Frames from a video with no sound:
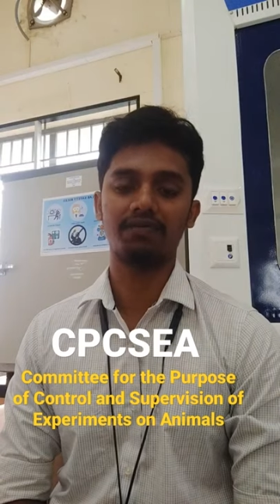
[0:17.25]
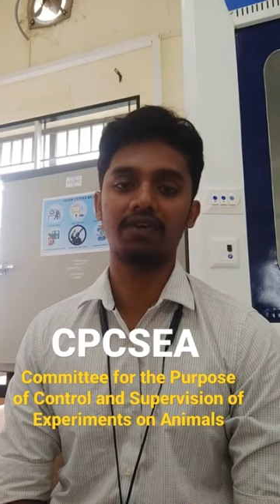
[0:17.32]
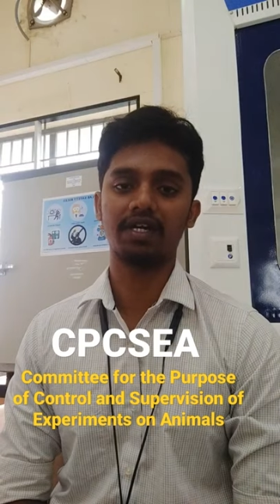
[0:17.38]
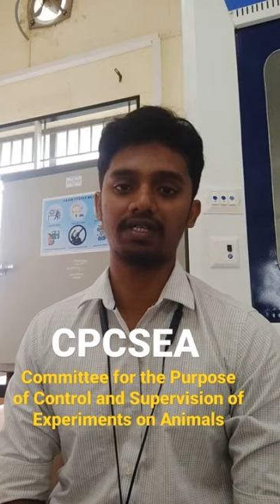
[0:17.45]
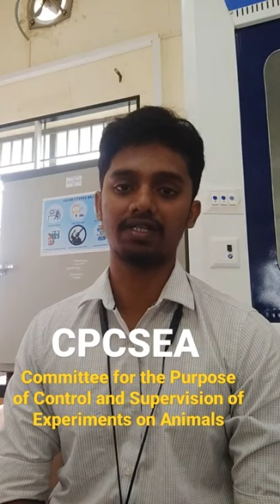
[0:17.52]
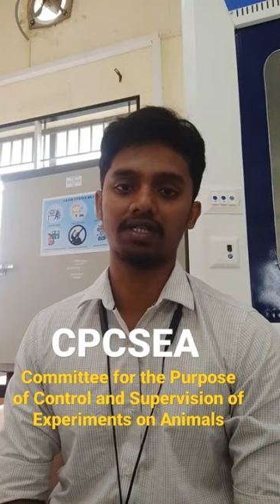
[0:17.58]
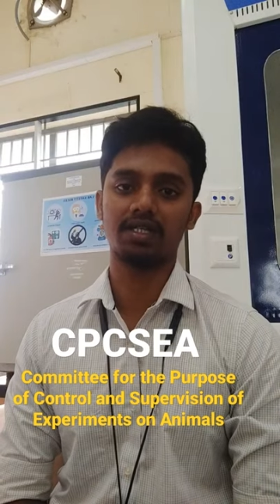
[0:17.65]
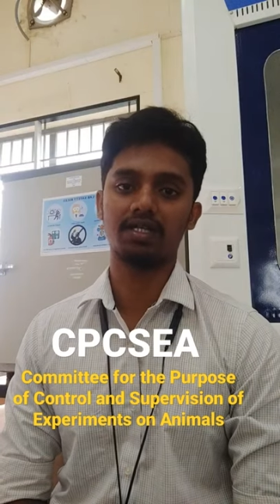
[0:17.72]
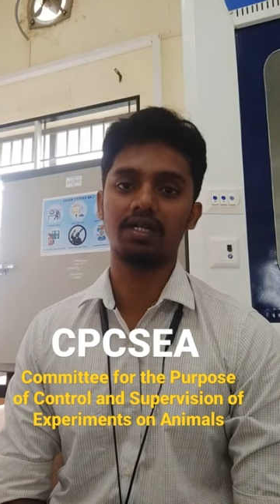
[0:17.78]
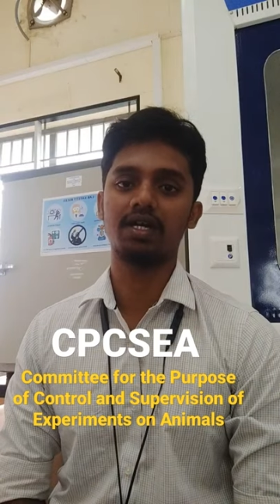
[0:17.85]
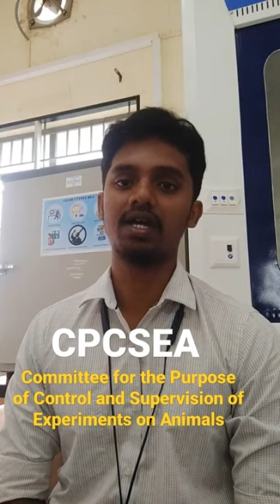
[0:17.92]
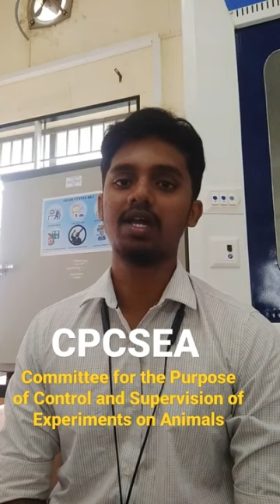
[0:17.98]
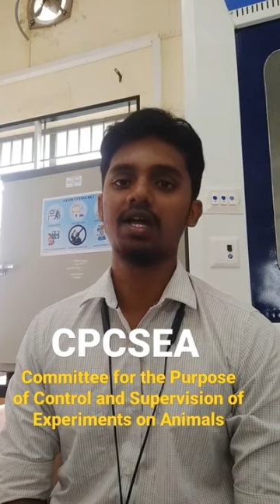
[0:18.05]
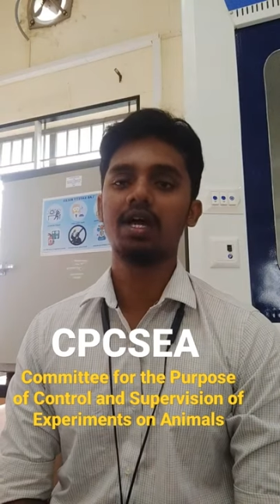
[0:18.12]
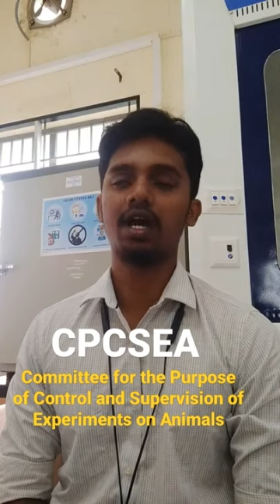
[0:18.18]
வர்த்தா
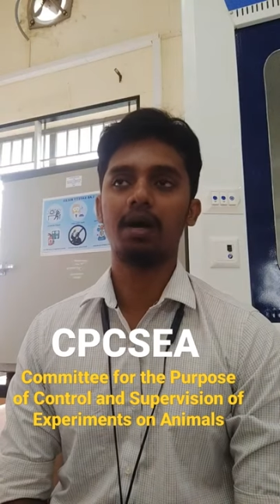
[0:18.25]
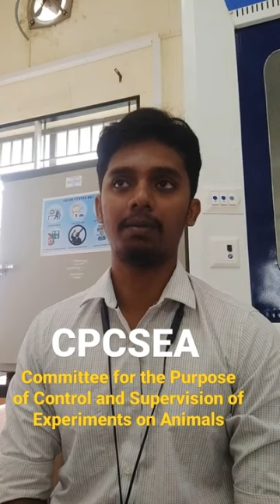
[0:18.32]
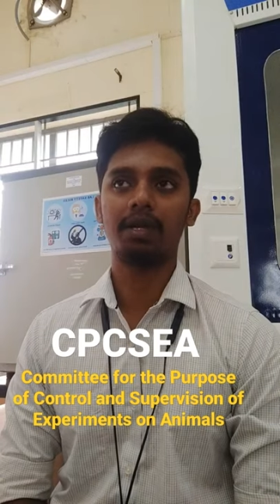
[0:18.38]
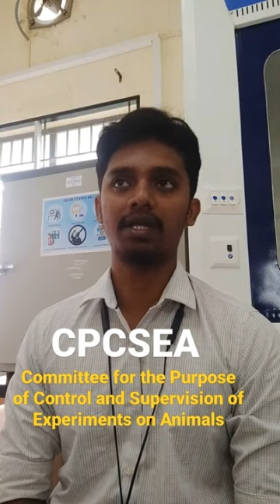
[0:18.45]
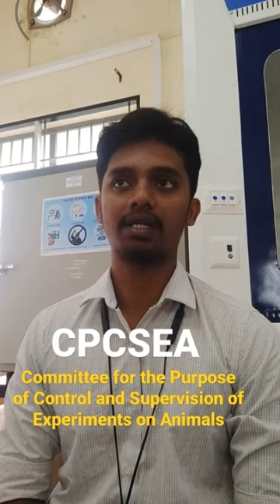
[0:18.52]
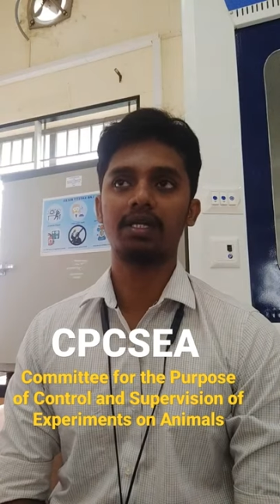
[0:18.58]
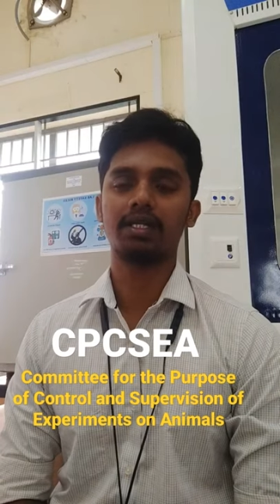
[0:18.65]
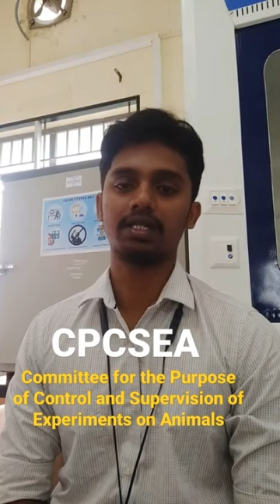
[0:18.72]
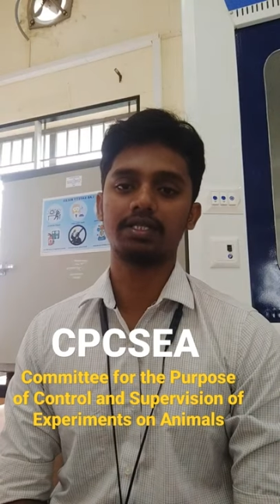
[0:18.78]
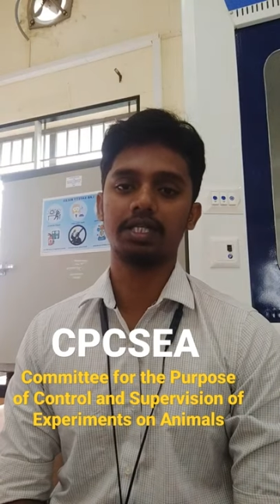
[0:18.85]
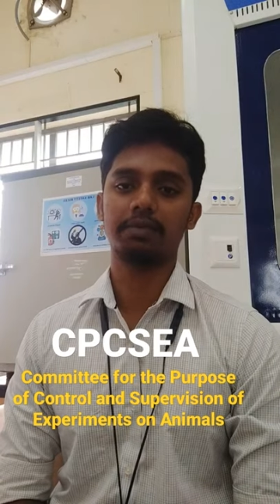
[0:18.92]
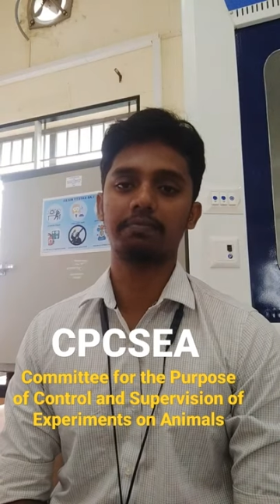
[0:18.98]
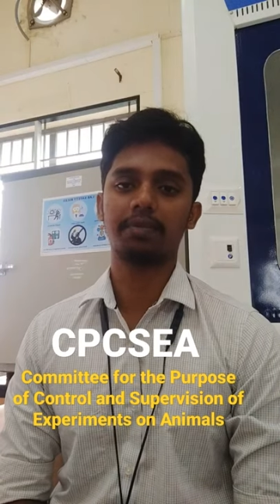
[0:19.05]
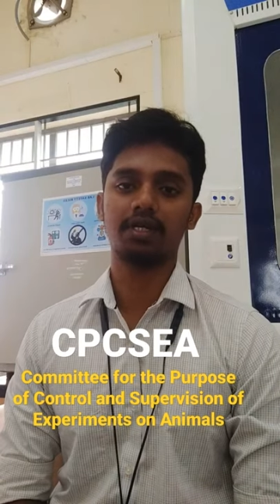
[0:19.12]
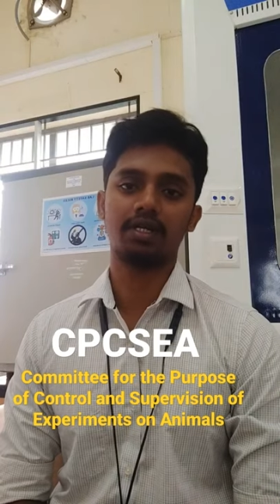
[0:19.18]
அப்படிங்கிறத
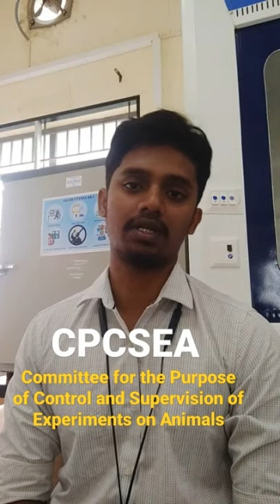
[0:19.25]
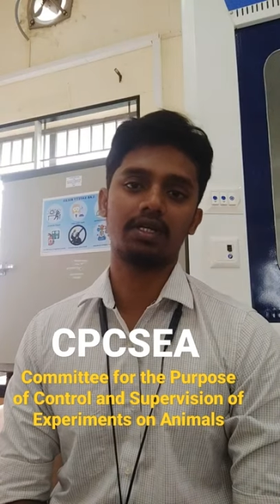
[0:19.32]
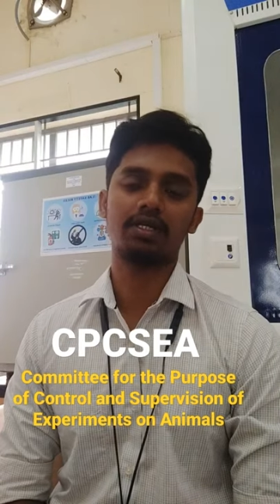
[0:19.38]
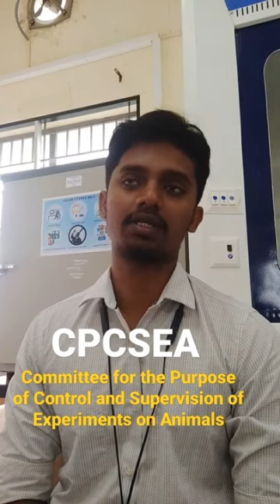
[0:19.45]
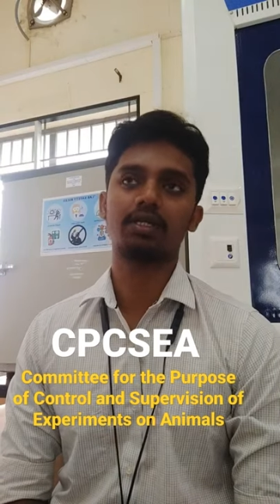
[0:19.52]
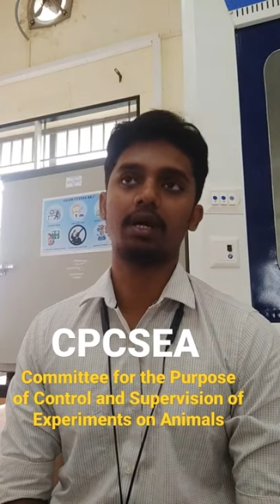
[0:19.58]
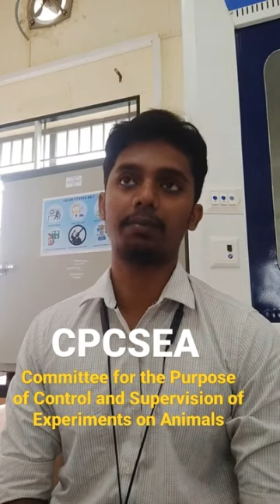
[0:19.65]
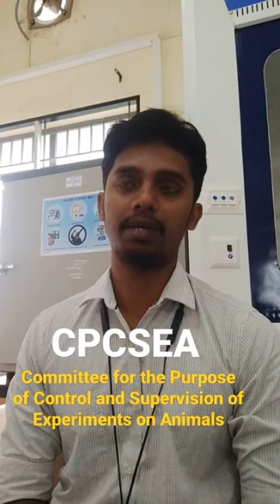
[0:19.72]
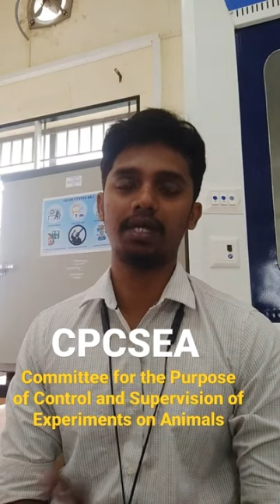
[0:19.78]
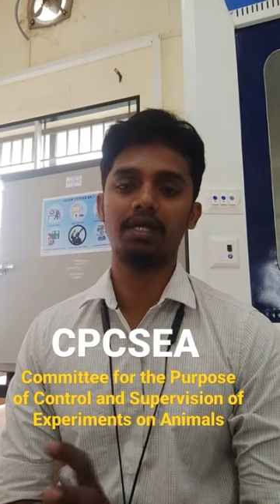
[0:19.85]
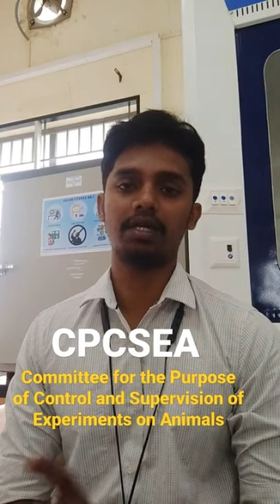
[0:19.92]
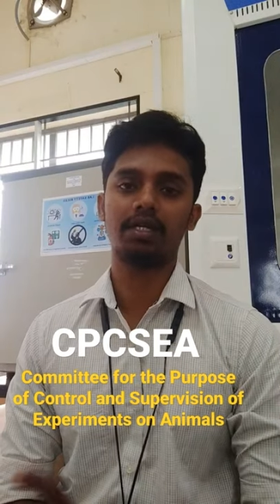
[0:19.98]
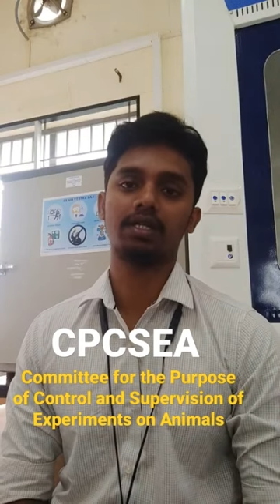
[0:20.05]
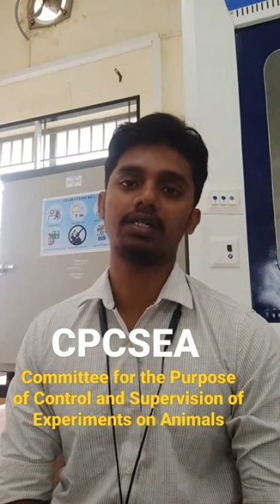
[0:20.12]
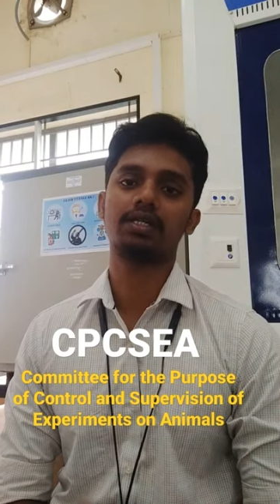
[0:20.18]
செக் பண்ணுற
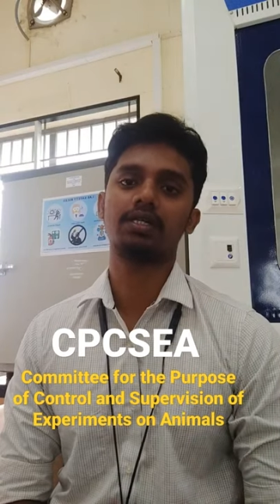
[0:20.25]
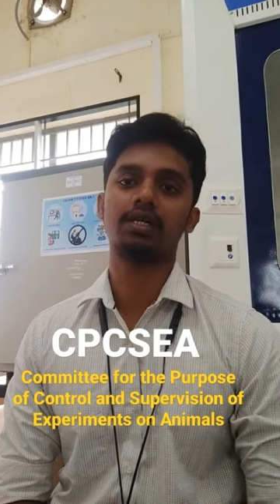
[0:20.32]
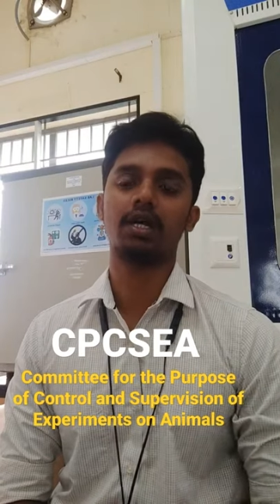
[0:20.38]
அப்படிங்கிறத